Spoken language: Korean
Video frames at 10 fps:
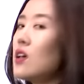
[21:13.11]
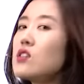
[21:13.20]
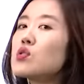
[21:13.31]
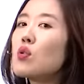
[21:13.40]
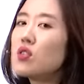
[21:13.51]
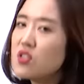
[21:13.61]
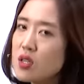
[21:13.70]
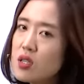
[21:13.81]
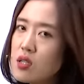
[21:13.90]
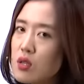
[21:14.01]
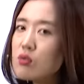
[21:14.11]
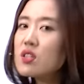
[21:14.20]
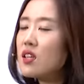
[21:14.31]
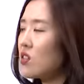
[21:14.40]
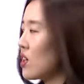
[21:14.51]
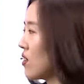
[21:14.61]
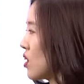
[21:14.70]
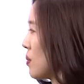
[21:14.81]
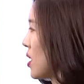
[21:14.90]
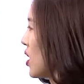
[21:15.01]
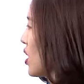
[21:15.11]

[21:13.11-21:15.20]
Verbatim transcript: 솔저스, 군인에 대해서 얘기한다며.